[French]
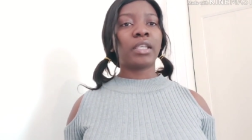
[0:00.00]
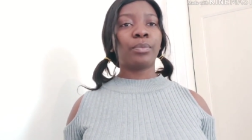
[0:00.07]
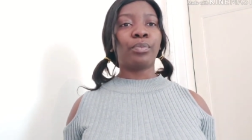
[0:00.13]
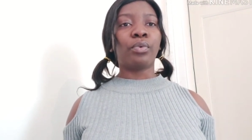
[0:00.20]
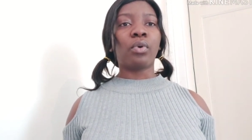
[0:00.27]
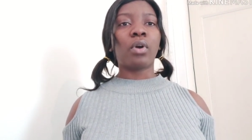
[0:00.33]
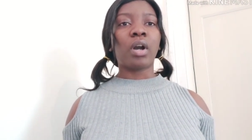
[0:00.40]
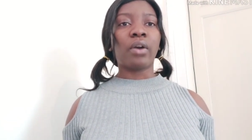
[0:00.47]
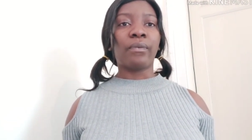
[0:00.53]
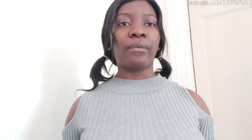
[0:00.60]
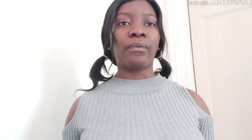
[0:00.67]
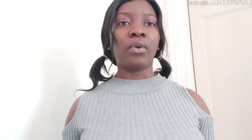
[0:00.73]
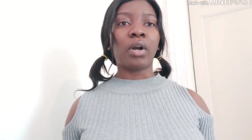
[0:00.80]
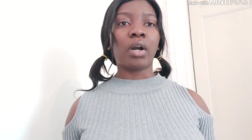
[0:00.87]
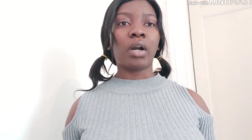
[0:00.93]
qui pourront
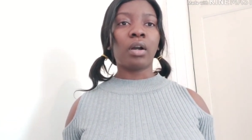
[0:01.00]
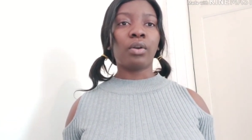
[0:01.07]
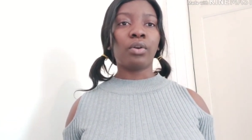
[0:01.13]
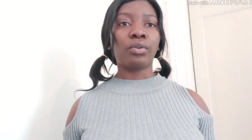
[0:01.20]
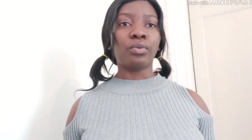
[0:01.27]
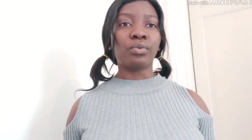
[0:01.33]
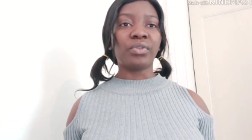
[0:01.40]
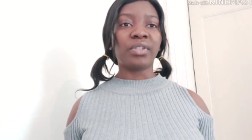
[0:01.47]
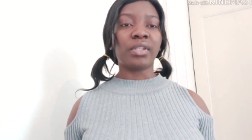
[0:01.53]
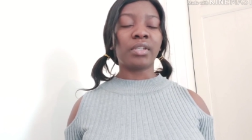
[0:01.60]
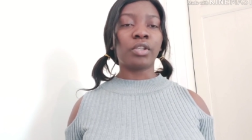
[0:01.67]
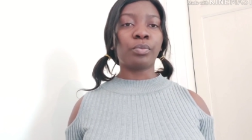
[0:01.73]
avoir leur dossier,